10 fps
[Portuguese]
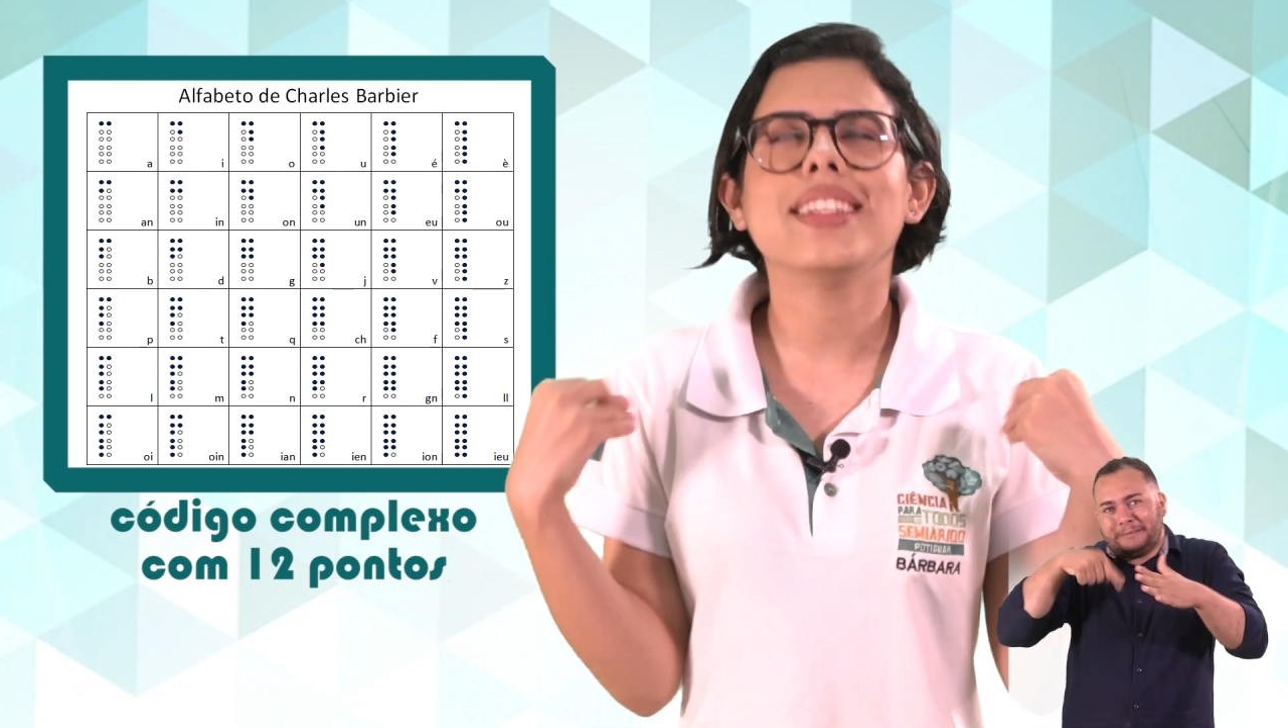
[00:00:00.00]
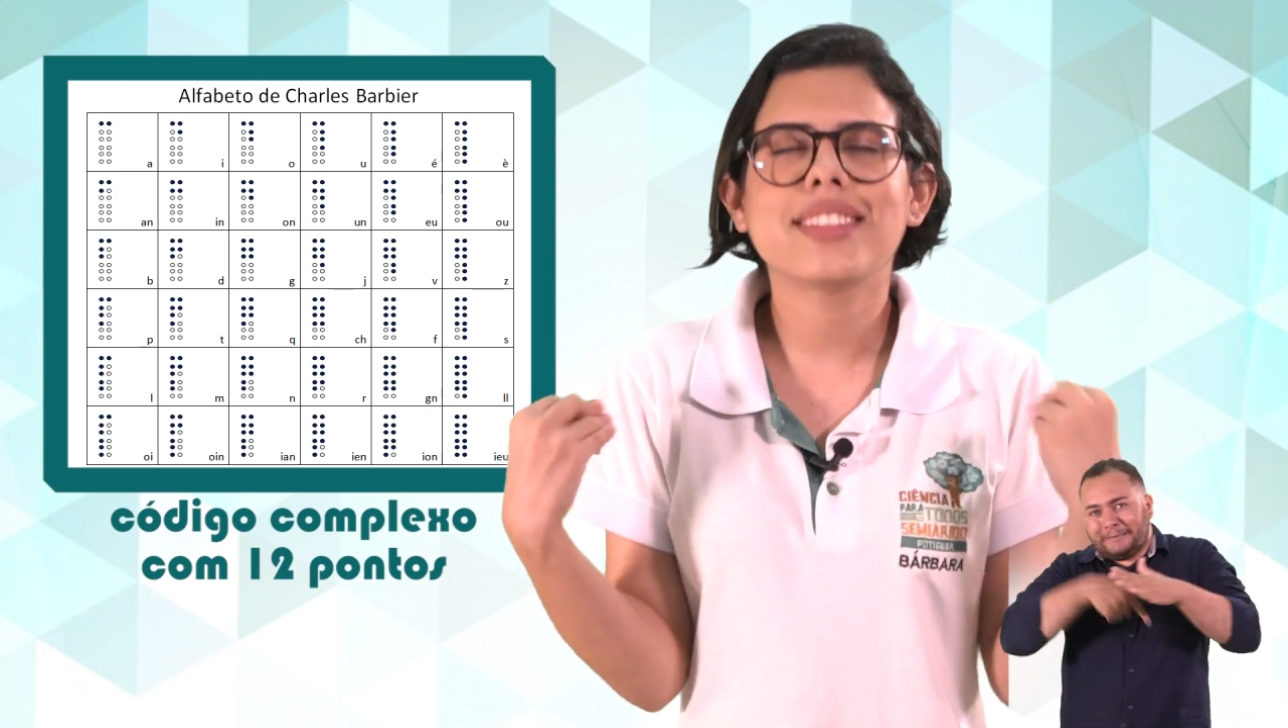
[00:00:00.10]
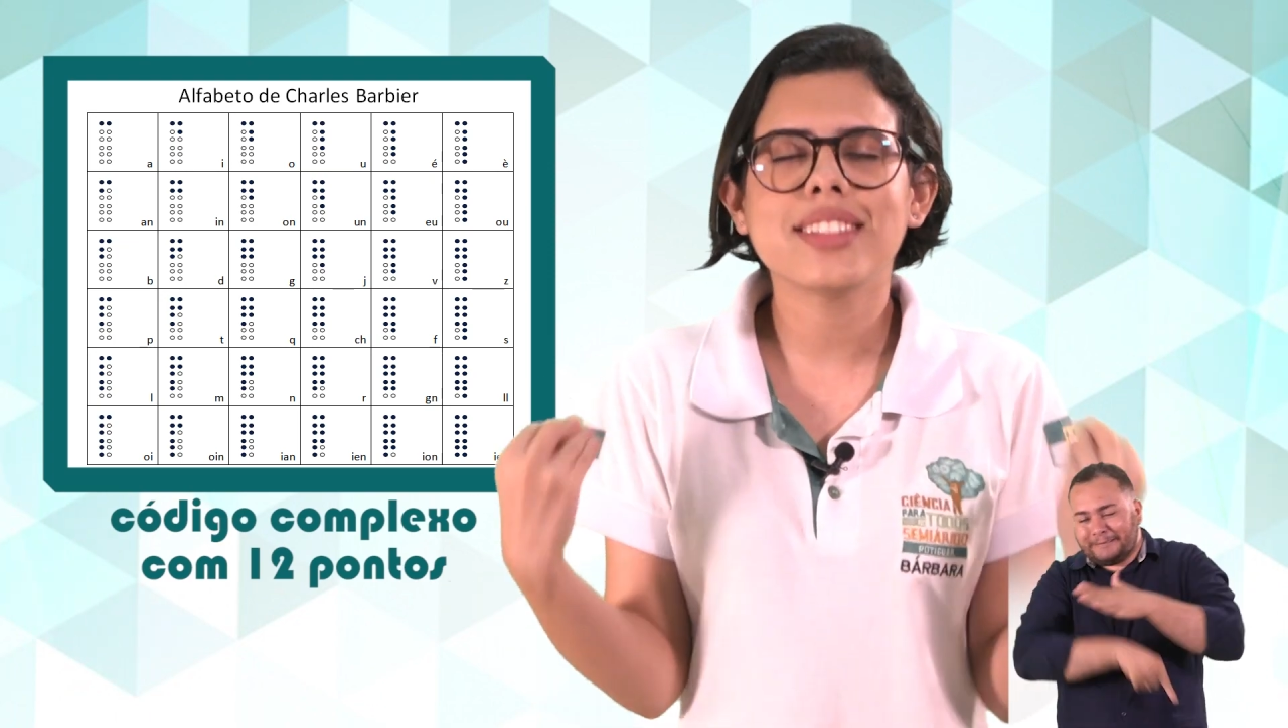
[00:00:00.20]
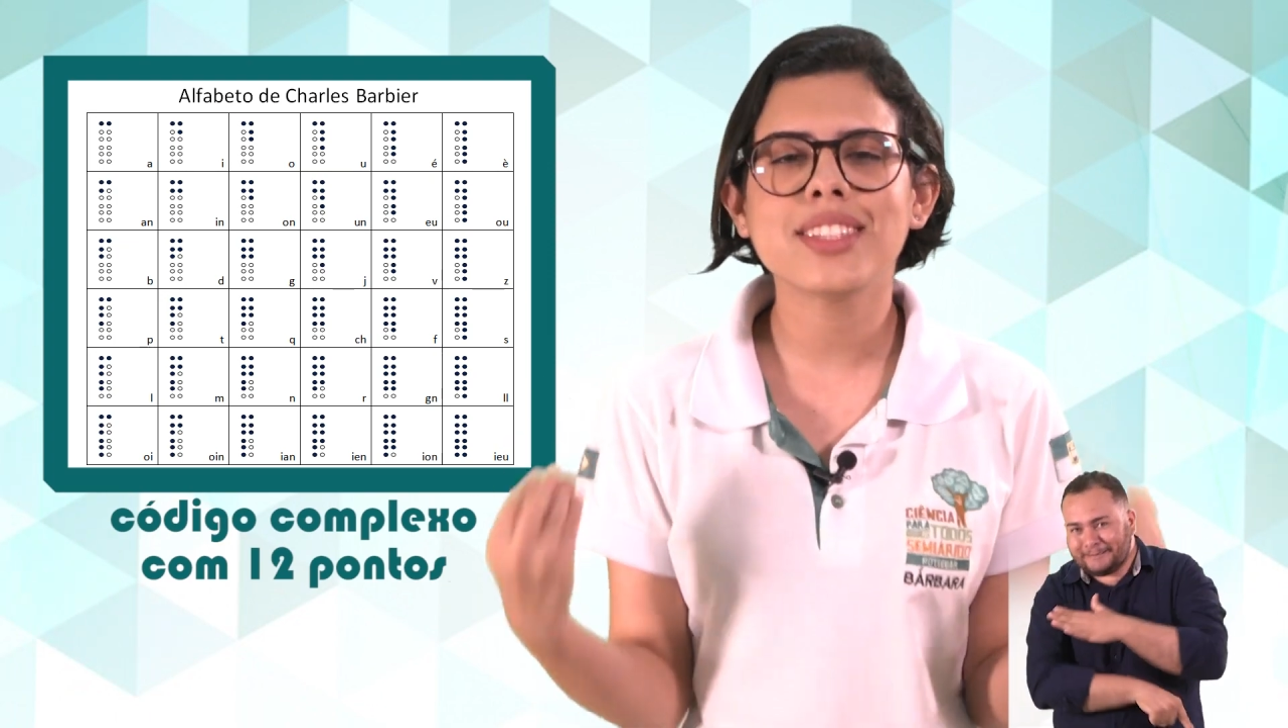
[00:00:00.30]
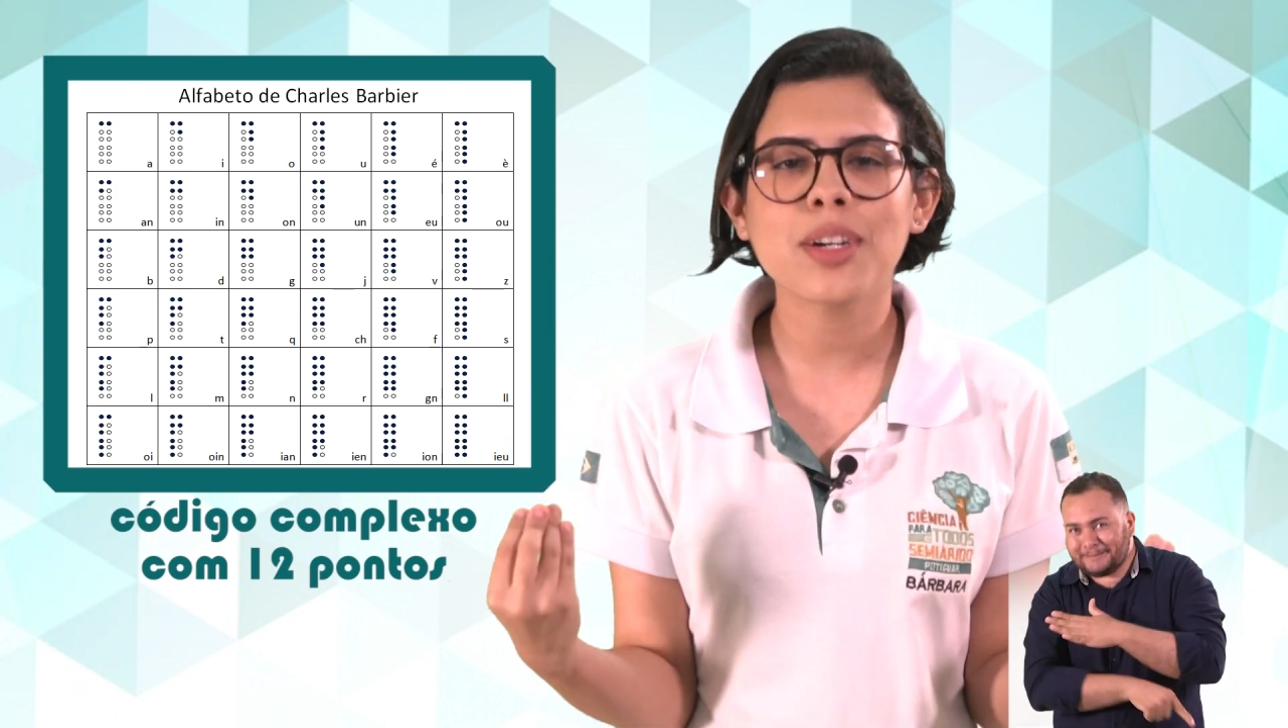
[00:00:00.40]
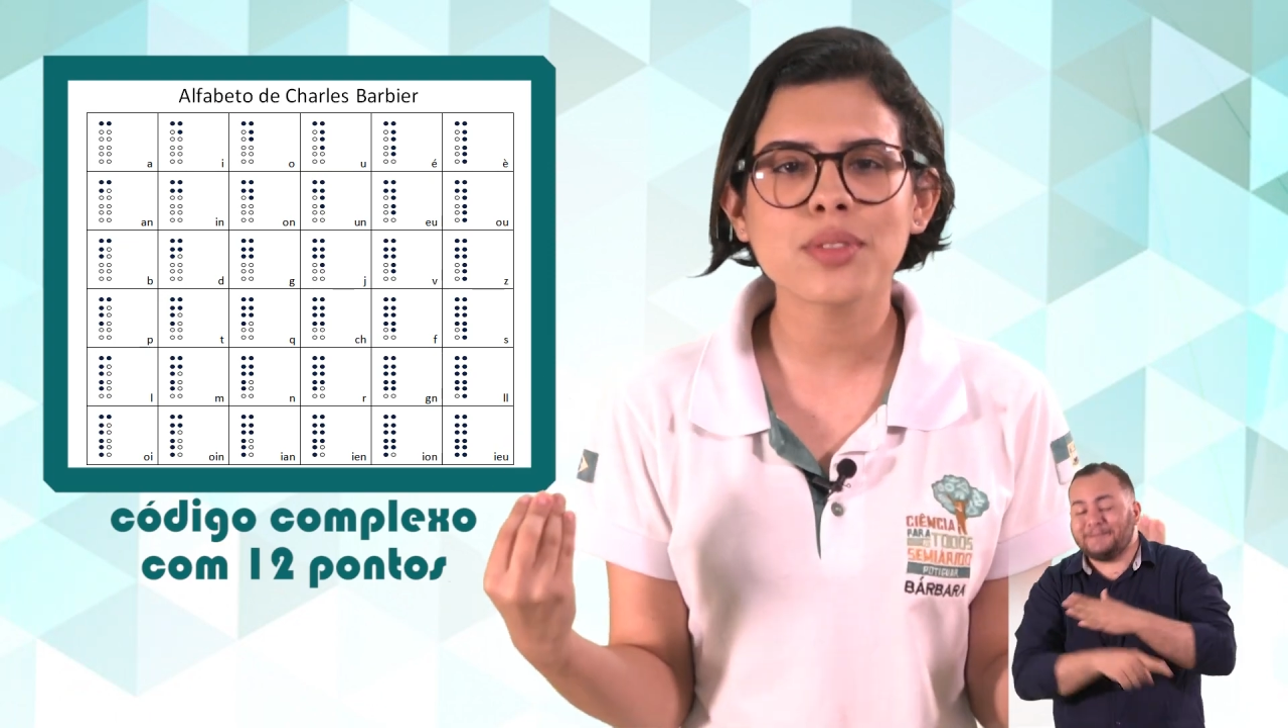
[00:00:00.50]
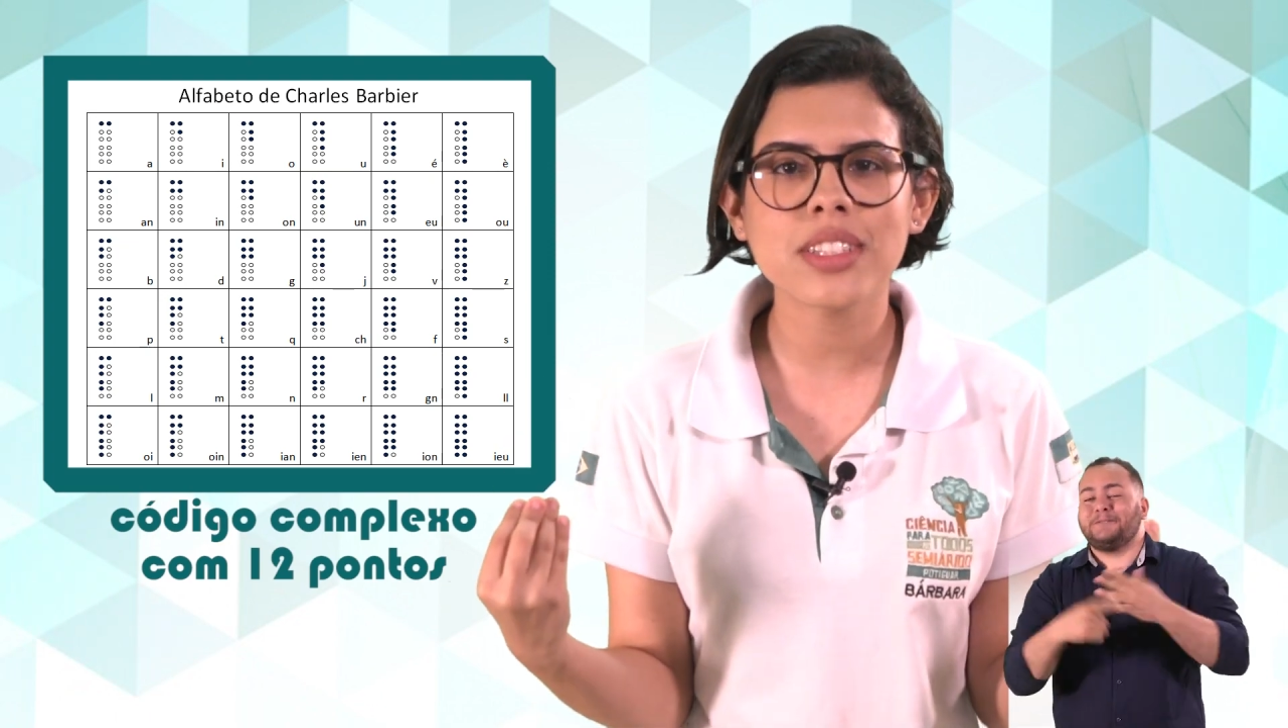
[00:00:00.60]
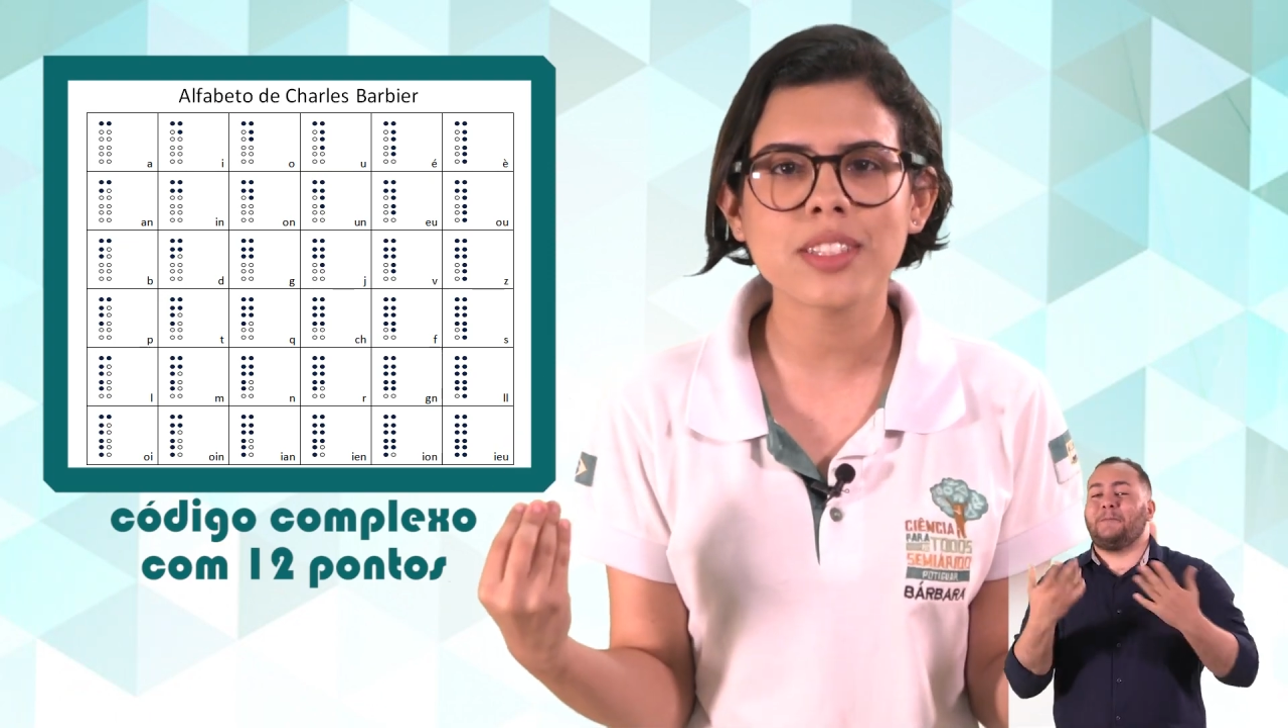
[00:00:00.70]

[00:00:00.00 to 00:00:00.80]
sentiu-se